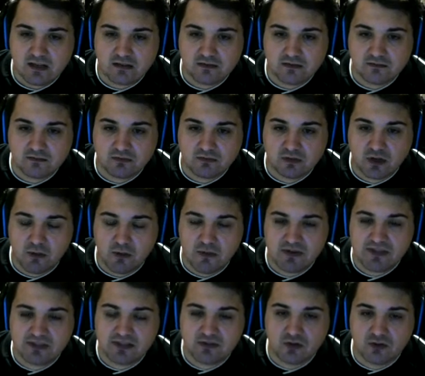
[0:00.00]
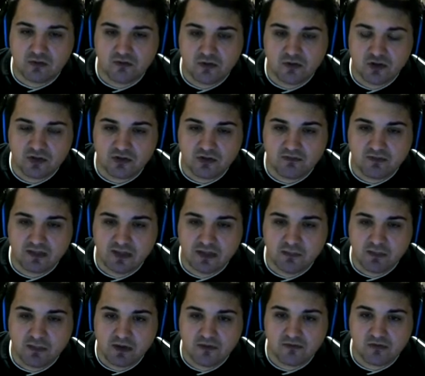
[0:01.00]
Kann man sich so vorstellen wie ein
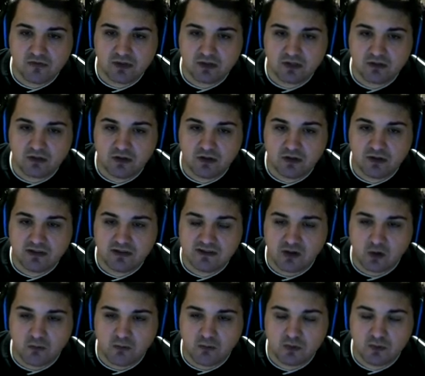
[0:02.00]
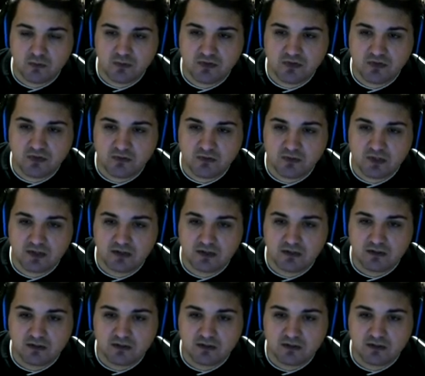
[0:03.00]
EPF 109, das ist auch ein Boom- und Blumenzumjäger.